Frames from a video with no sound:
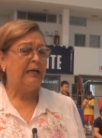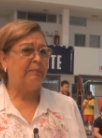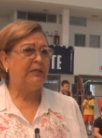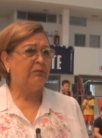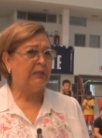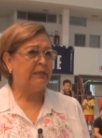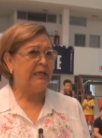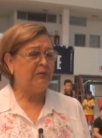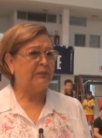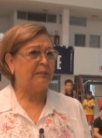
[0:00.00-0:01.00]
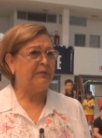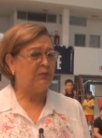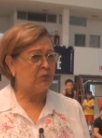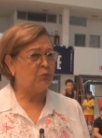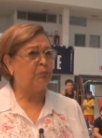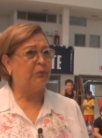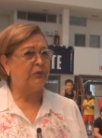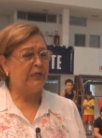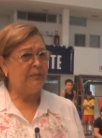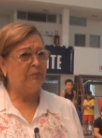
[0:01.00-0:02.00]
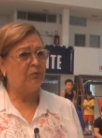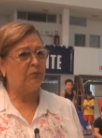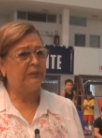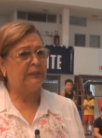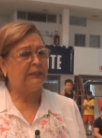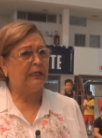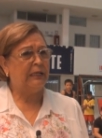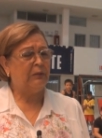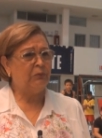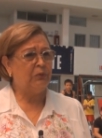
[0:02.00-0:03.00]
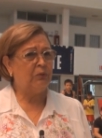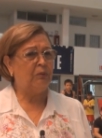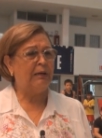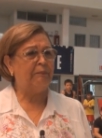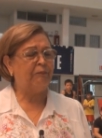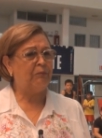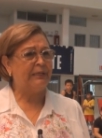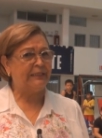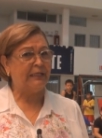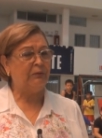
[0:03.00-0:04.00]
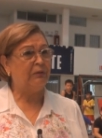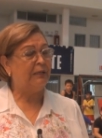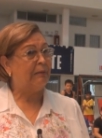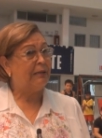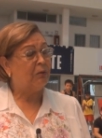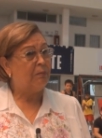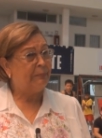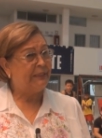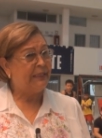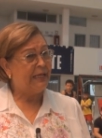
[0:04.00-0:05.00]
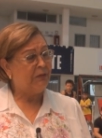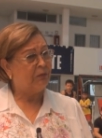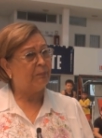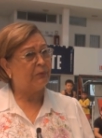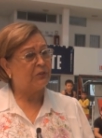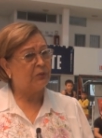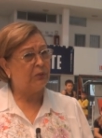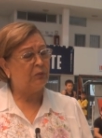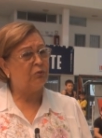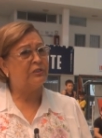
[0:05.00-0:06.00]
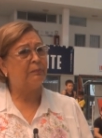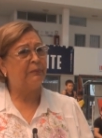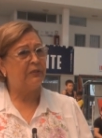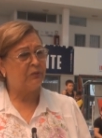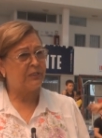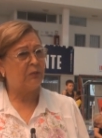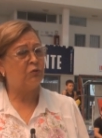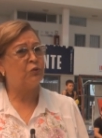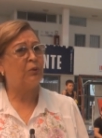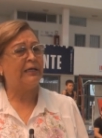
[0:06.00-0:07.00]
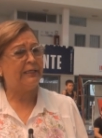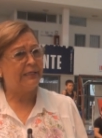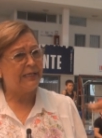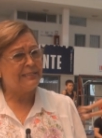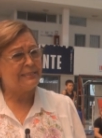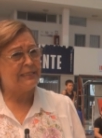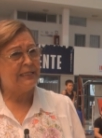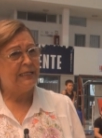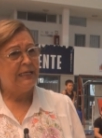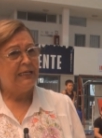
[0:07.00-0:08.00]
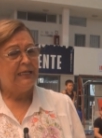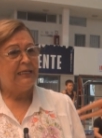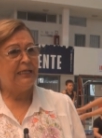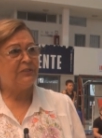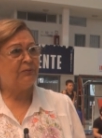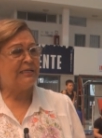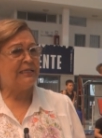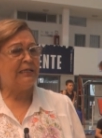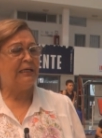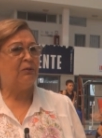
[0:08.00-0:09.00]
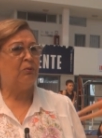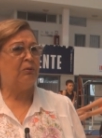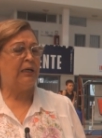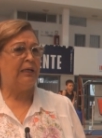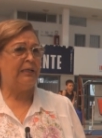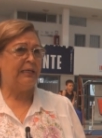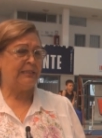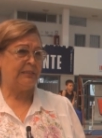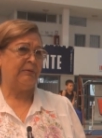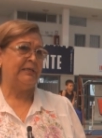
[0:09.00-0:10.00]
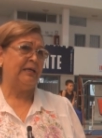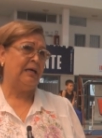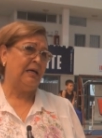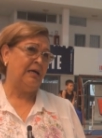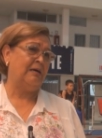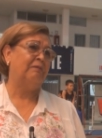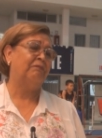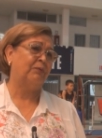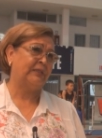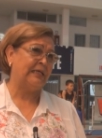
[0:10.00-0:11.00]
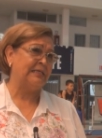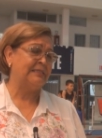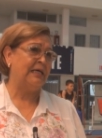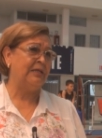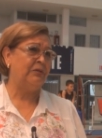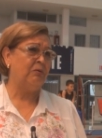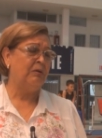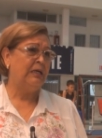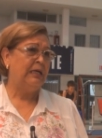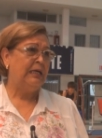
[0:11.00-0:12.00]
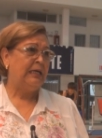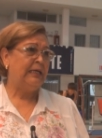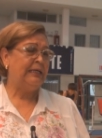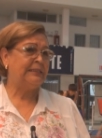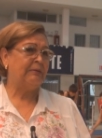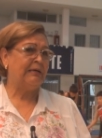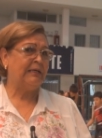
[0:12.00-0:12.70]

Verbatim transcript: Armando Carreño, también con su porrismo, cada uno va comentando y van compitiendo, el profesor Luis Pedrosa con su ajedrez, y esto hace que el club cada día se vaya fortaleciendo y se